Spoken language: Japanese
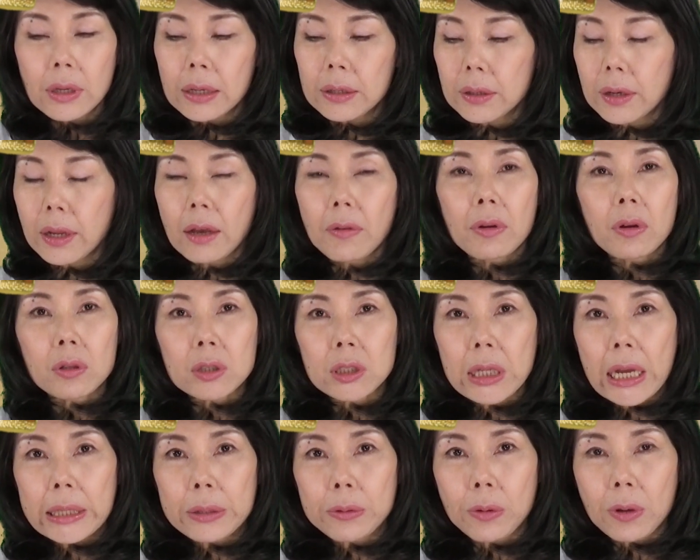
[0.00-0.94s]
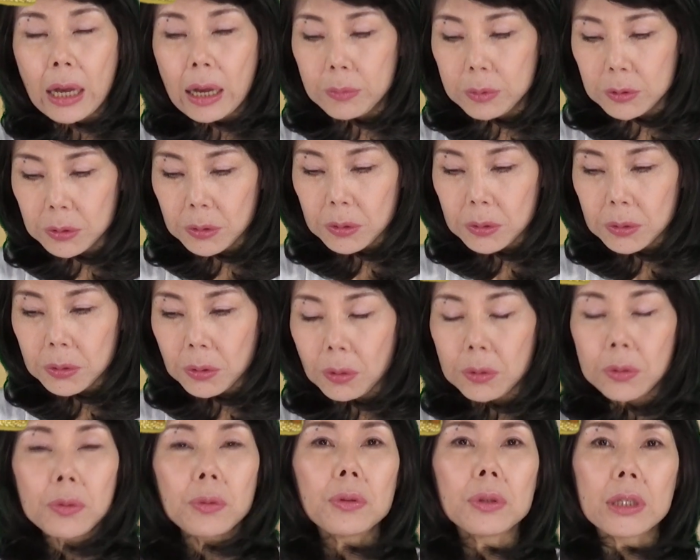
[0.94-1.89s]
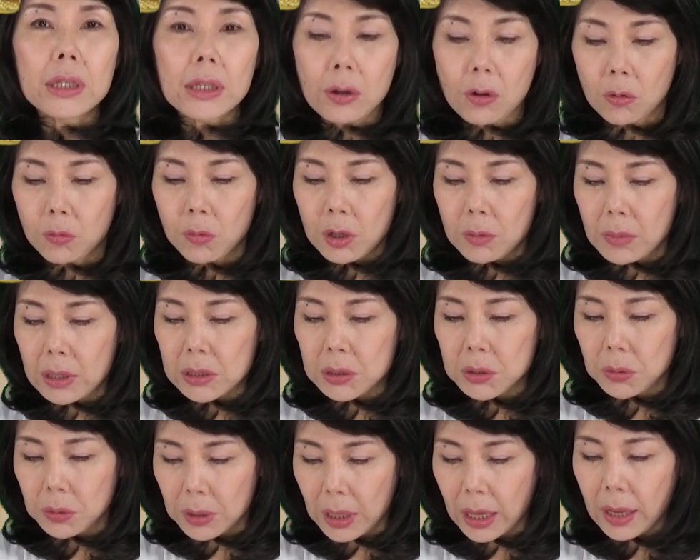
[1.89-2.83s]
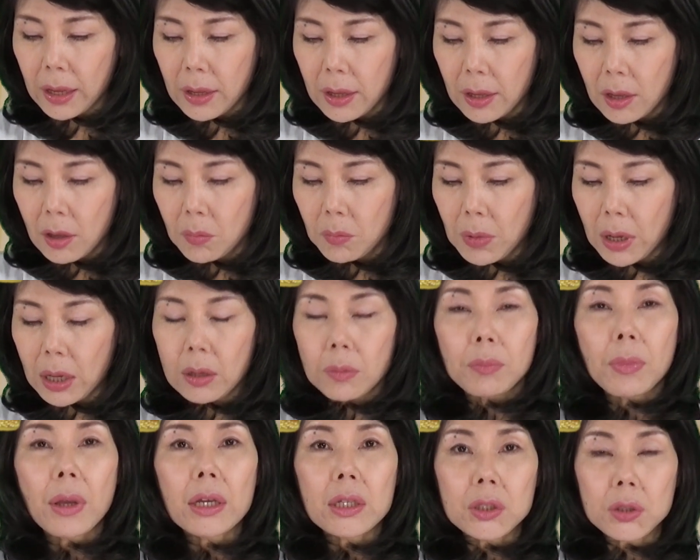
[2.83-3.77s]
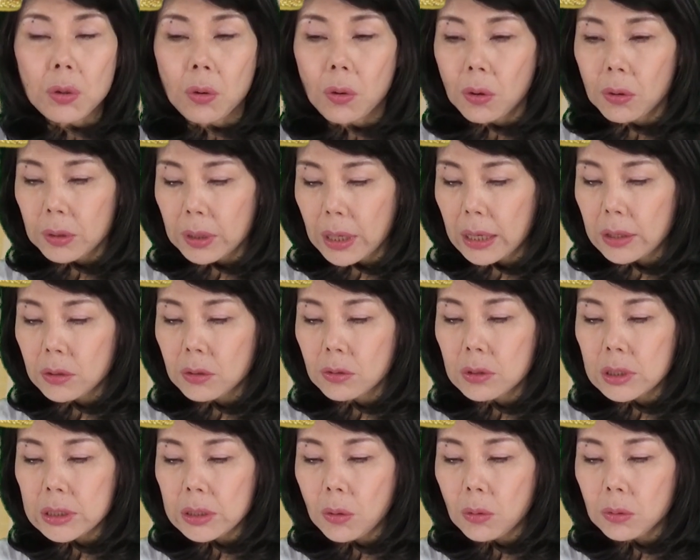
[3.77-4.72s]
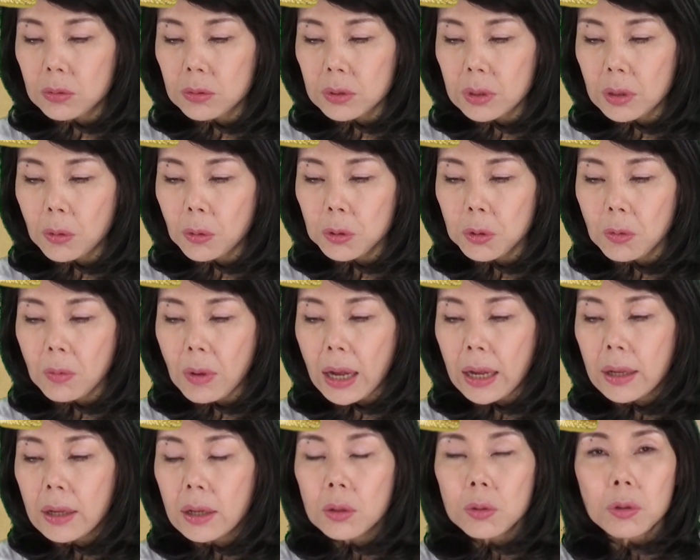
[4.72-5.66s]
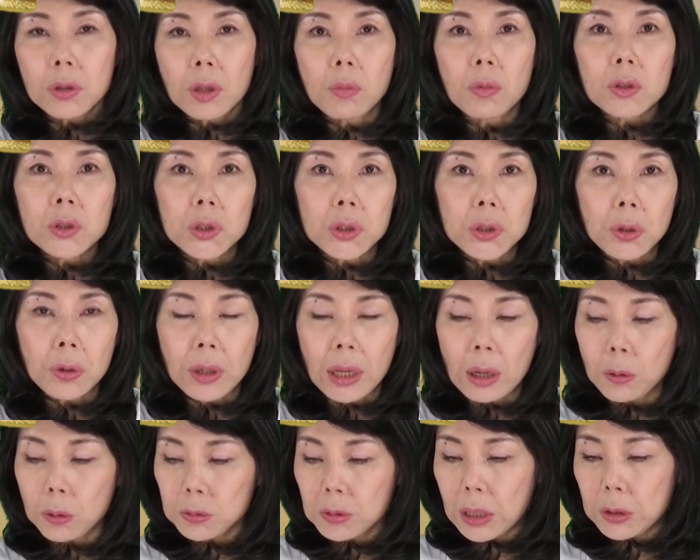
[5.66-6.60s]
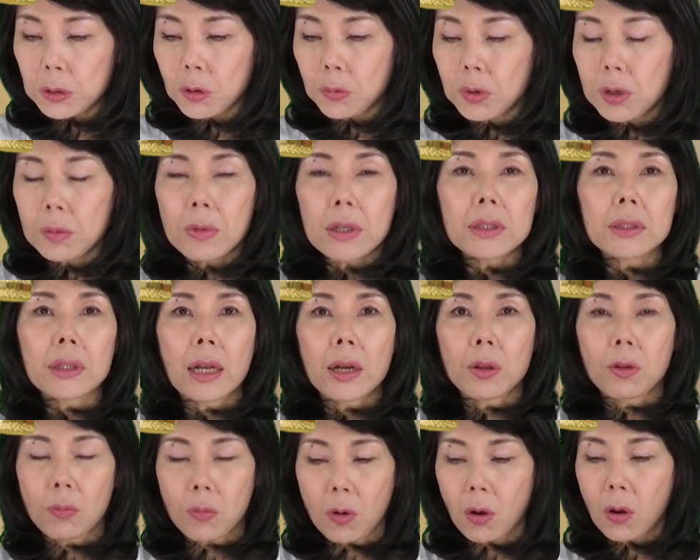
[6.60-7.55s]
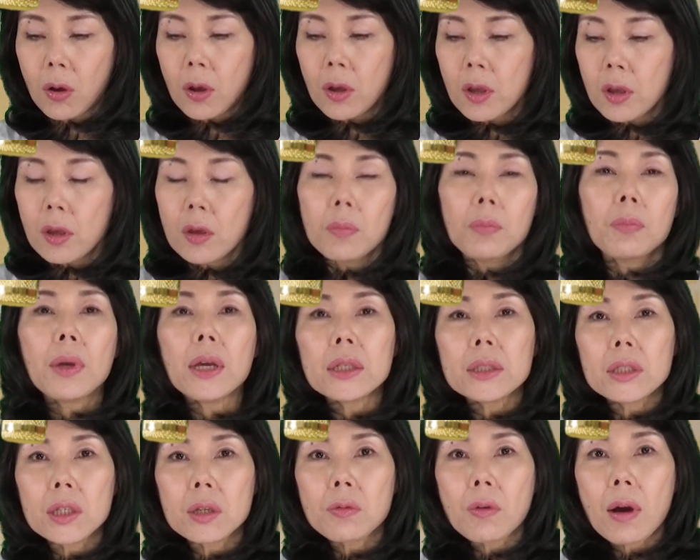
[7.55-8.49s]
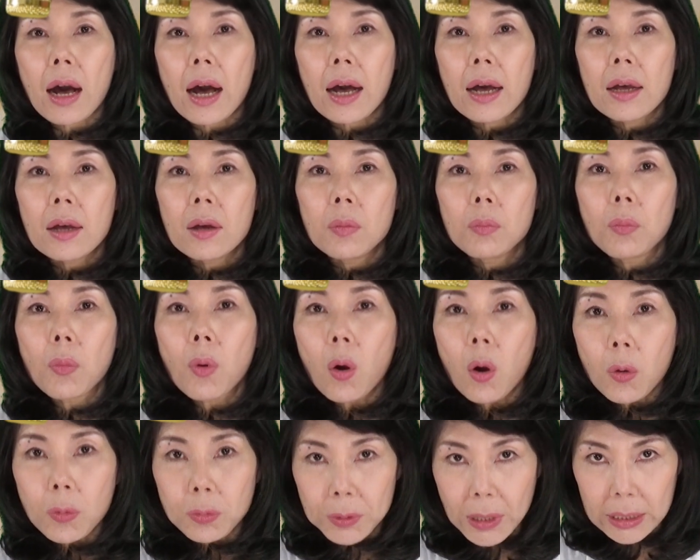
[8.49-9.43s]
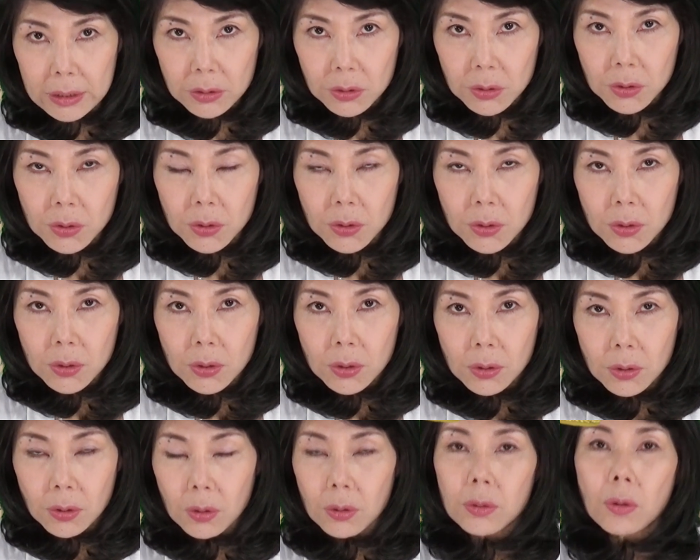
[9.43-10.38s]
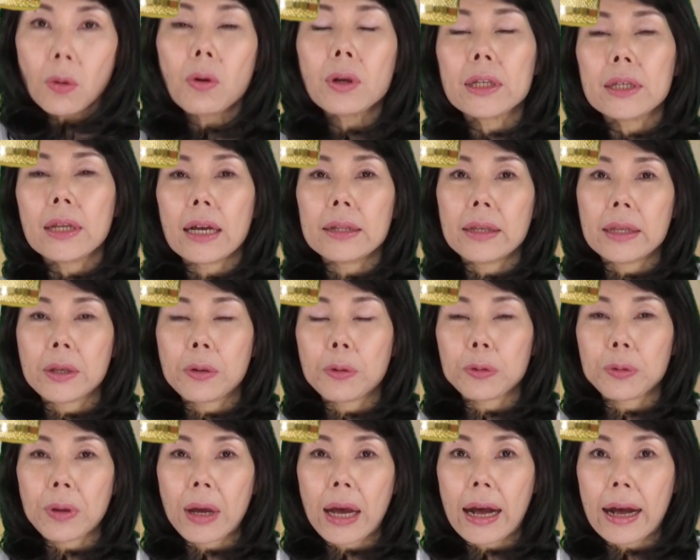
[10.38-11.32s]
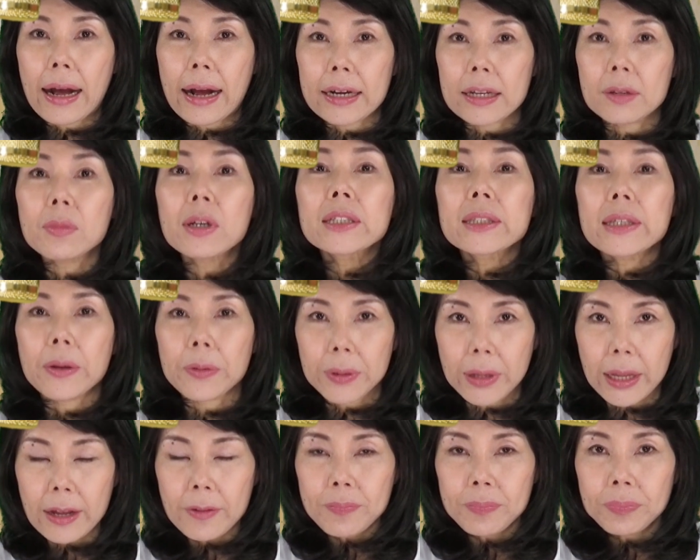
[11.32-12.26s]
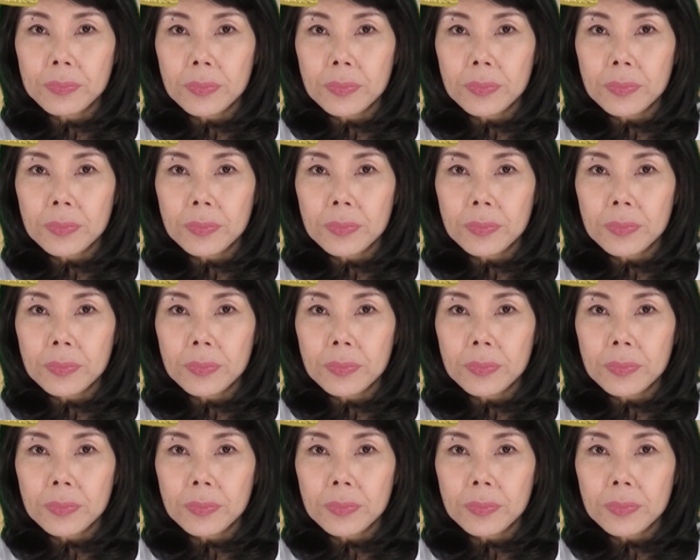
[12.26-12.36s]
令和の時代とかぶるというふうに思いますので、まあ、明治を研究しておくっていうことはとても重要なことだと思いますけれども明治にはもう2つ大きな出来事がありましたよね。